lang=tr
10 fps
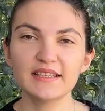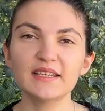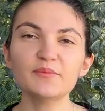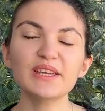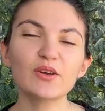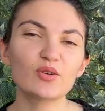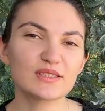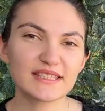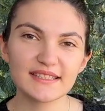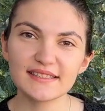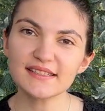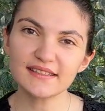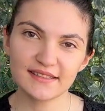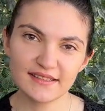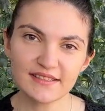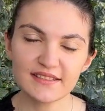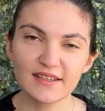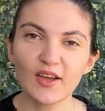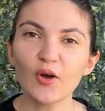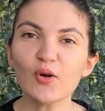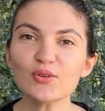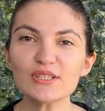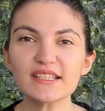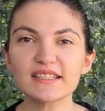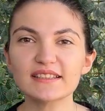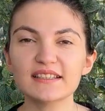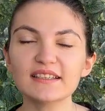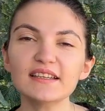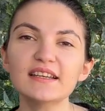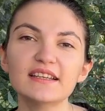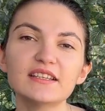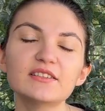PCOS diyeti nedir? Öncelikle e,